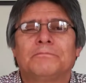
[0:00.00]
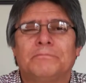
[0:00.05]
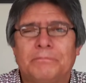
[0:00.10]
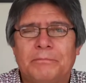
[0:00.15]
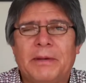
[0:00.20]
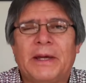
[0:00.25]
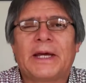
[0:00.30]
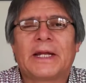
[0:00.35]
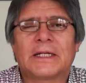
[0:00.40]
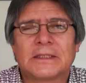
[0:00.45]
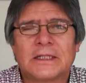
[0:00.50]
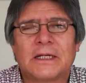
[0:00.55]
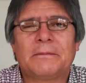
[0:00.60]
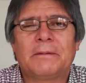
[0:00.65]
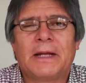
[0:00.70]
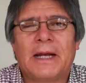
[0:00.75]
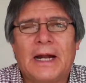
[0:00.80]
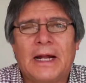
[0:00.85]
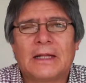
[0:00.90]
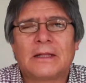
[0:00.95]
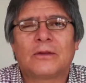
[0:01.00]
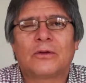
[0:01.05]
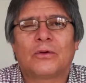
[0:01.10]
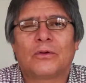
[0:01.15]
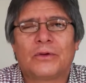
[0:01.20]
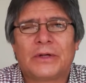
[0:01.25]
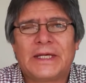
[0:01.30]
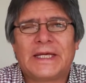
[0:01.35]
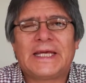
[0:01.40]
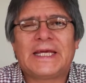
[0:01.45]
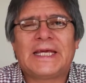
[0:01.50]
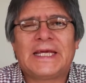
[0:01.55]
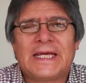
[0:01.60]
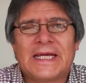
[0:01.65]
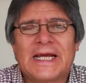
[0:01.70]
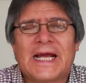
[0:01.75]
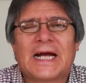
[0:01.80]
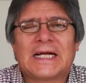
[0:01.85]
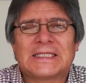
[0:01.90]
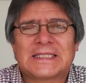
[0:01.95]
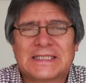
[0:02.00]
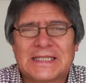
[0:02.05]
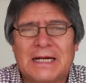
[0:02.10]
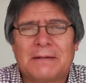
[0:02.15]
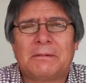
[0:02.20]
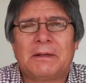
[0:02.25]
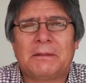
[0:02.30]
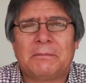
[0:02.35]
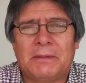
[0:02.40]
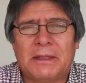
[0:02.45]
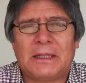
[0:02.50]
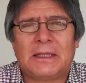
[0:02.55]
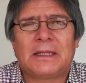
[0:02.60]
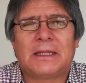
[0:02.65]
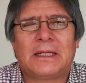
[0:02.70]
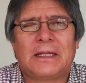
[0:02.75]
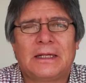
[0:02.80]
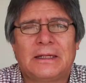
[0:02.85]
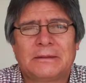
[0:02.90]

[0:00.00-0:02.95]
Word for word: Perseverando incansablemente,